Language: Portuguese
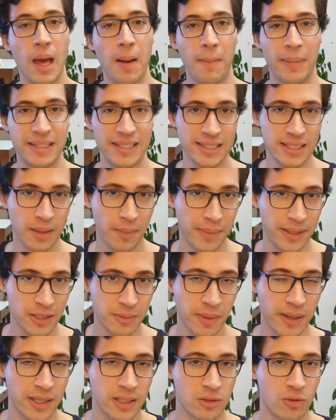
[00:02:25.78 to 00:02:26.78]
Mas essa
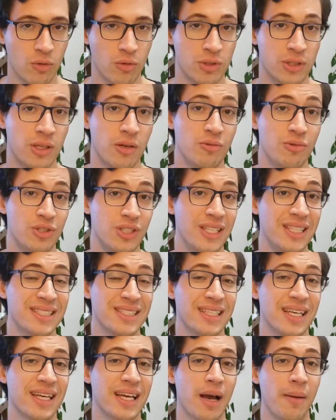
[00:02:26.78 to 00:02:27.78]
mesma resolução
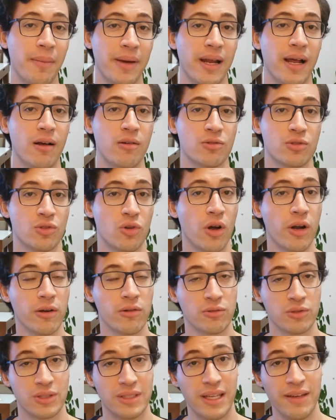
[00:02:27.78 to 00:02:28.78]
diz que caberá aos
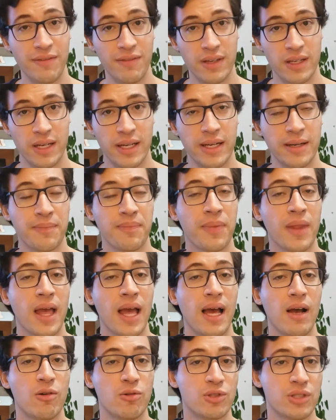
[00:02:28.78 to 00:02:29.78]
órgãos definir
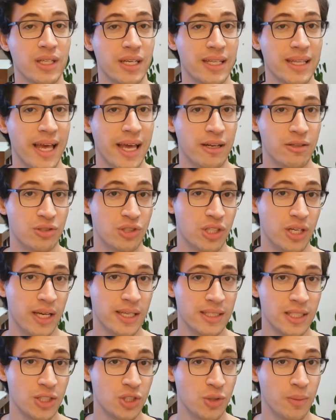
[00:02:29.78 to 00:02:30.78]
os critérios de
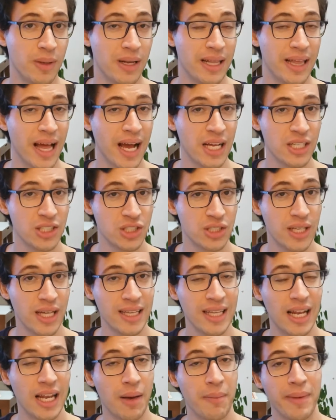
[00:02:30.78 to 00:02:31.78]
exigibilidade,
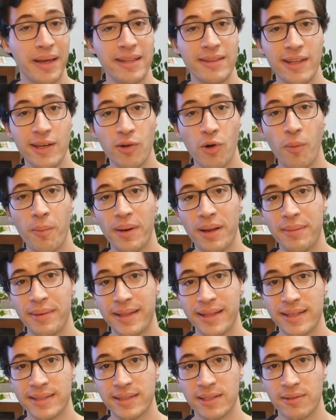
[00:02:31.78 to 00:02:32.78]
detalhamento e
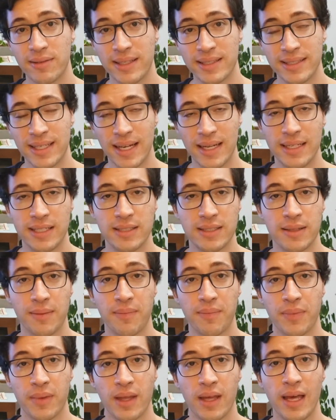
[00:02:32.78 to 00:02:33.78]
complementação dessa lista.
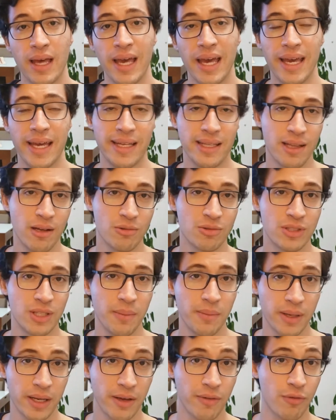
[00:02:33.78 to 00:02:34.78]
Então,
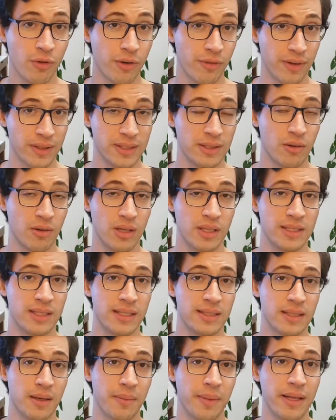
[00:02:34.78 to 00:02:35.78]
sempre que for fazer o
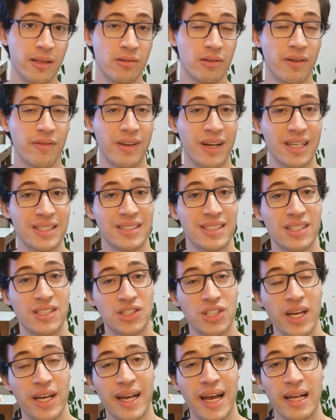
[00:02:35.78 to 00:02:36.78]
licenciamento, deverá ser
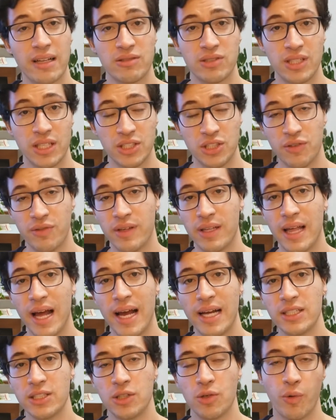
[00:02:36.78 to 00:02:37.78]
checado se a
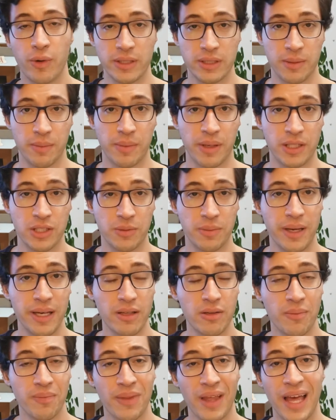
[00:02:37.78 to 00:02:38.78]
atividade ou esse
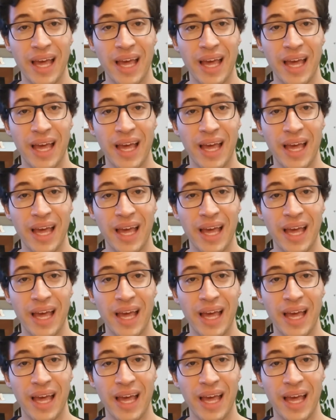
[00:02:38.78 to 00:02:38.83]
empreendimento